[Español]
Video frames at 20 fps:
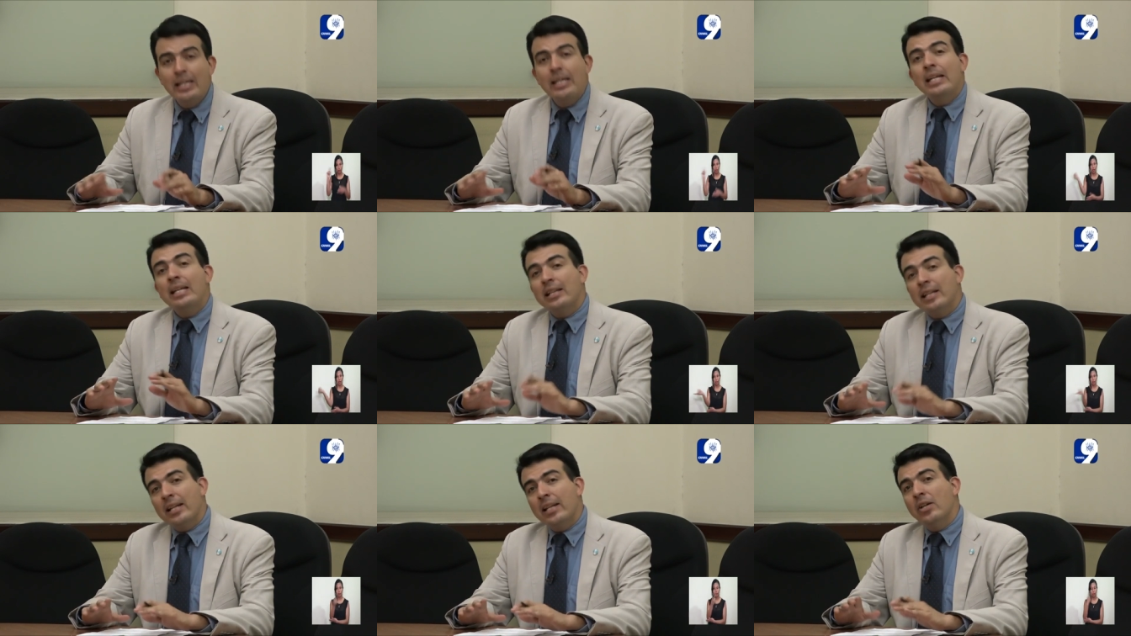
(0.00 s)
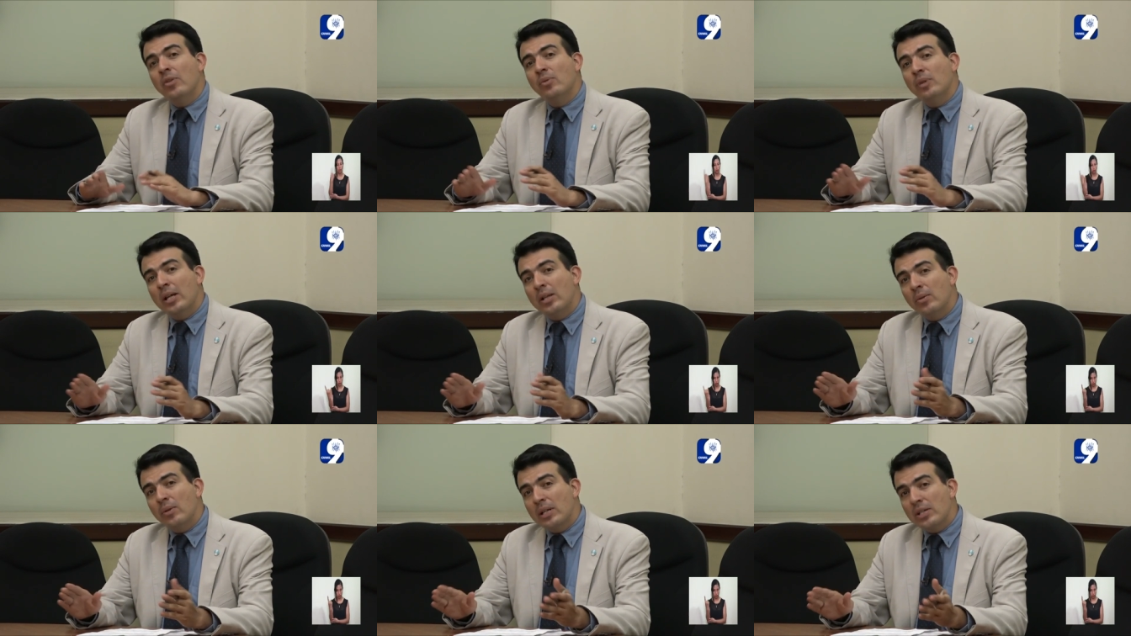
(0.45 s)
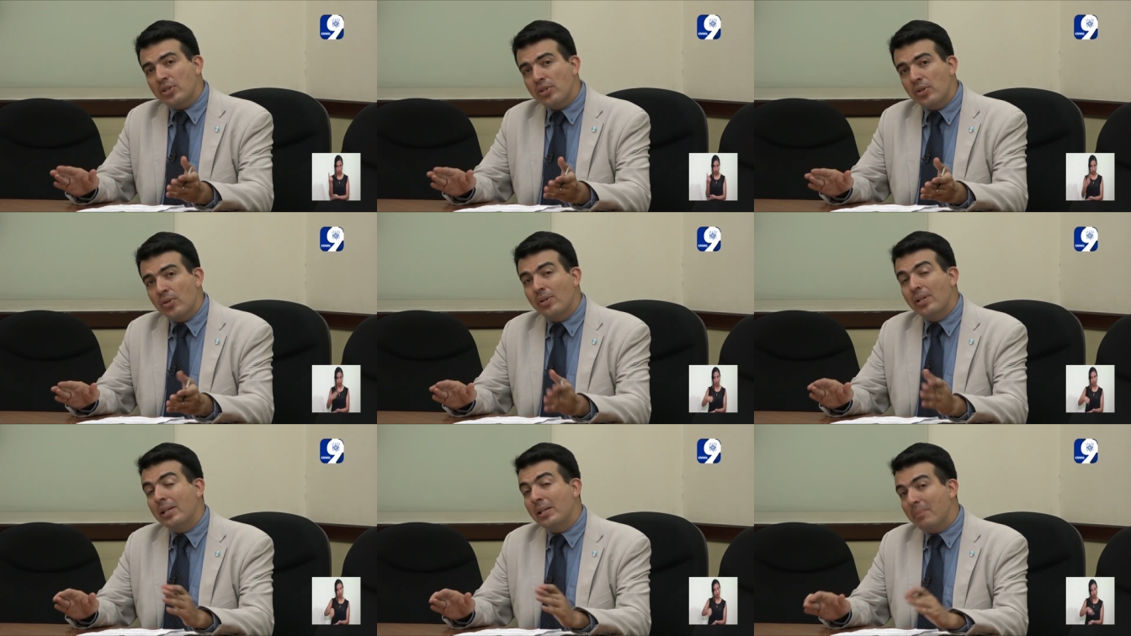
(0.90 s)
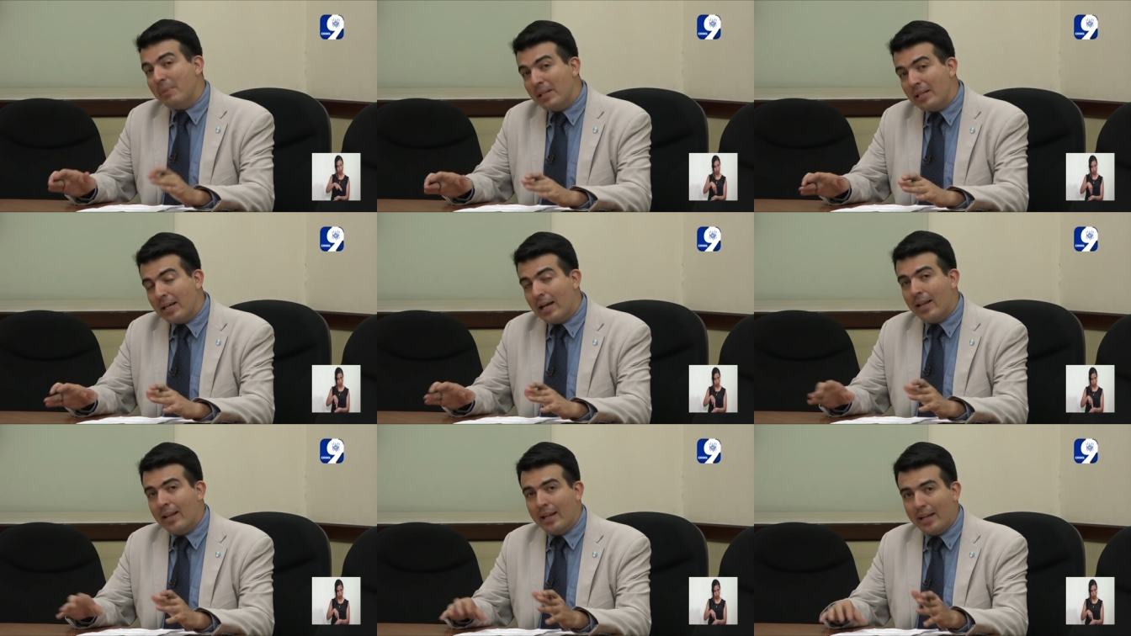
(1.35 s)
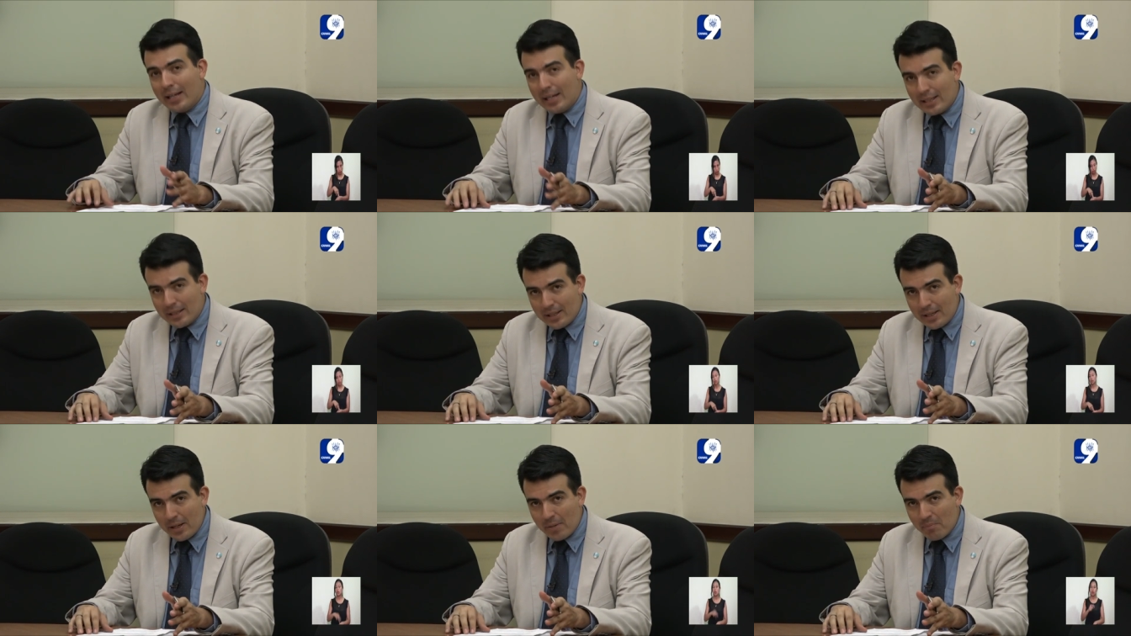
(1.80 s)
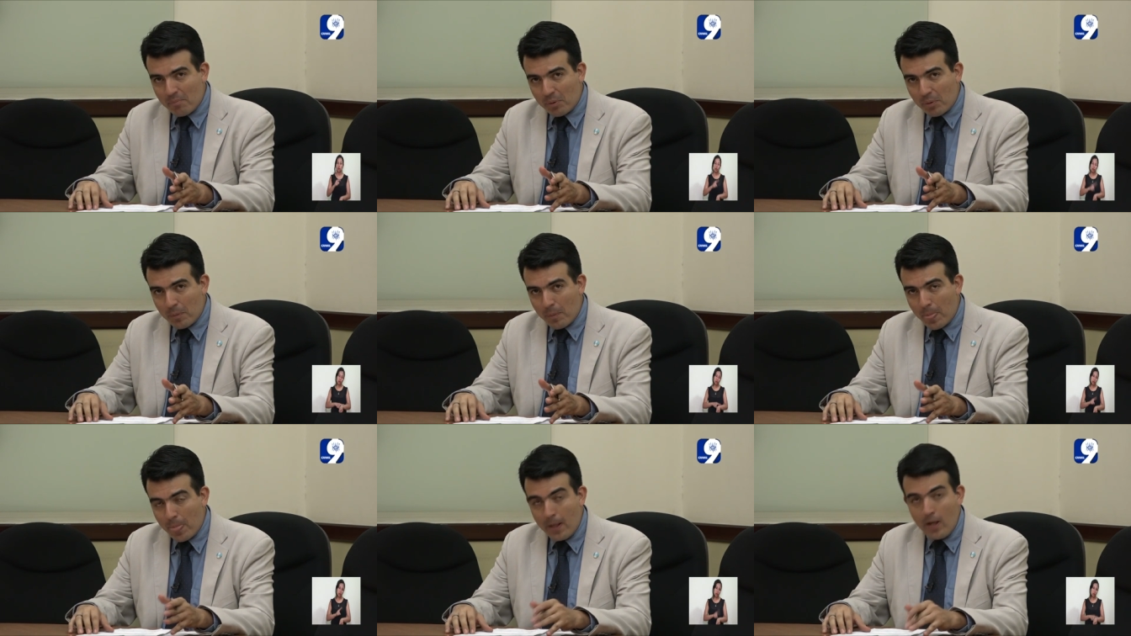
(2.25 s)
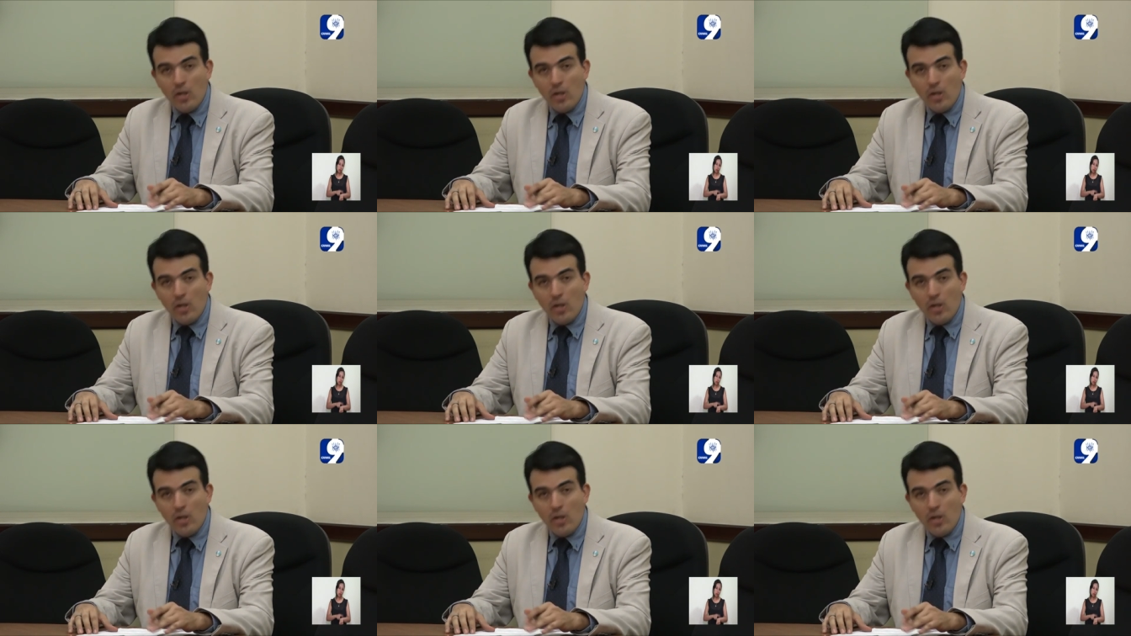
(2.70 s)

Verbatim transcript: y tienen una duración limitada en el tiempo.